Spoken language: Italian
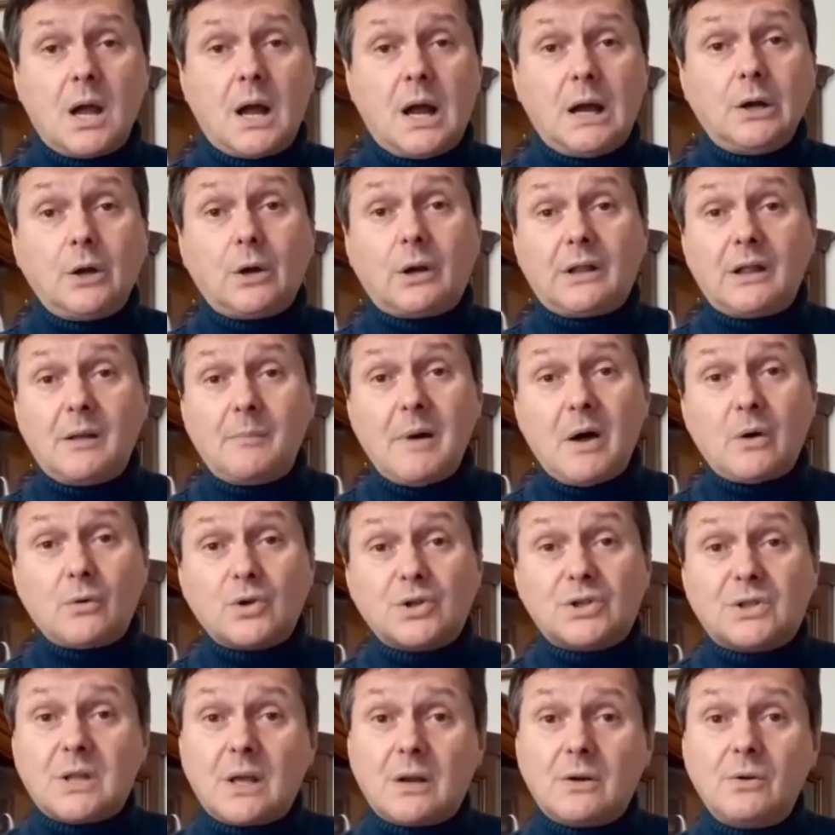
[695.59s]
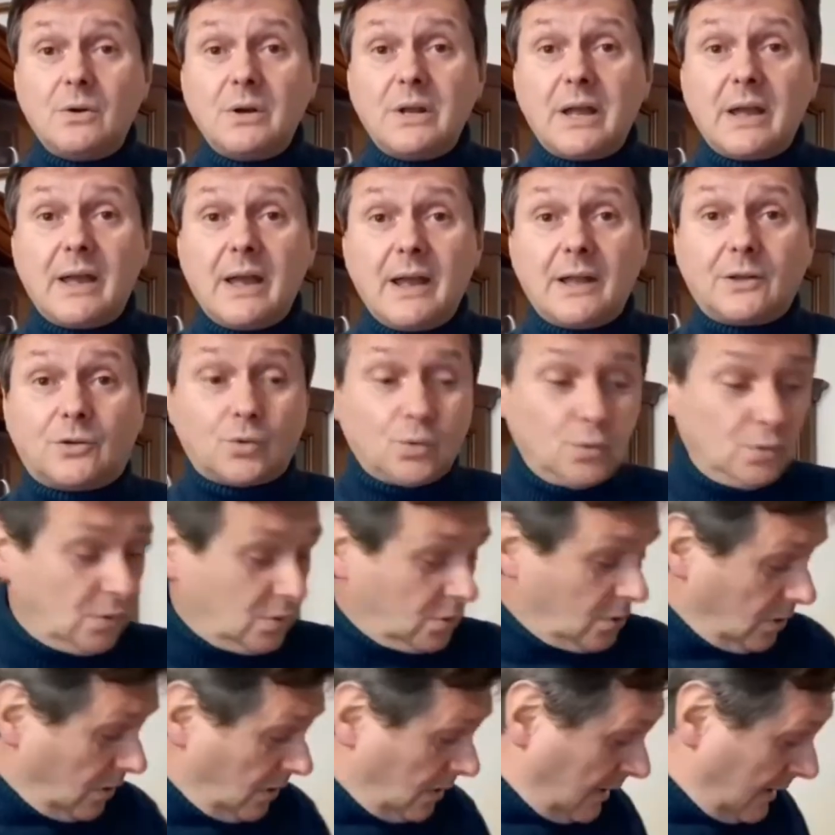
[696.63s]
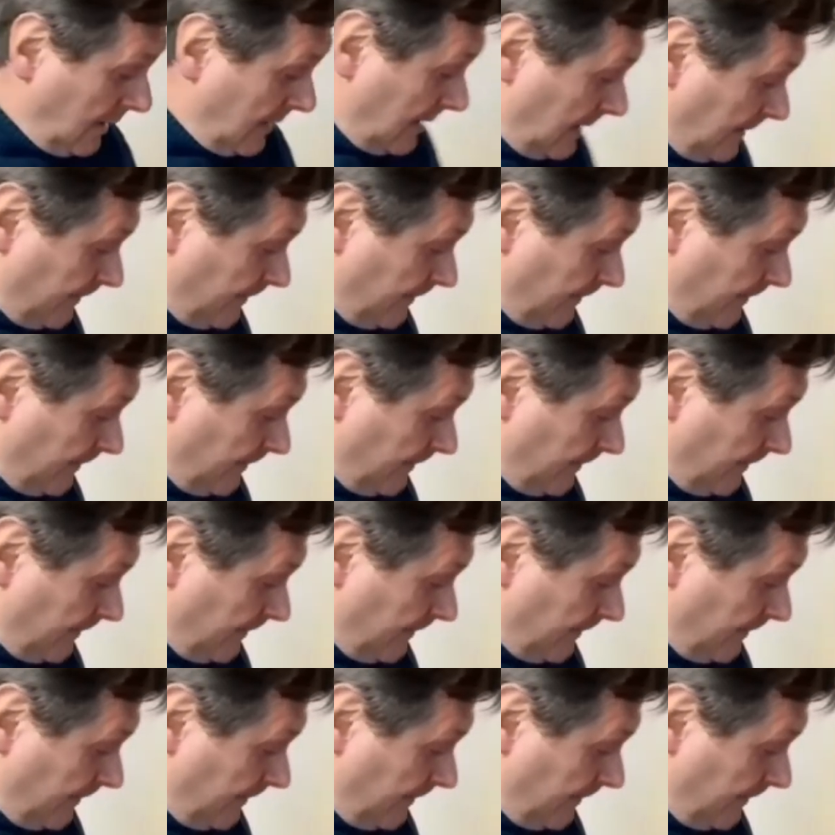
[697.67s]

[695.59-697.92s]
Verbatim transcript: Allora da Mauro Starone è tutto,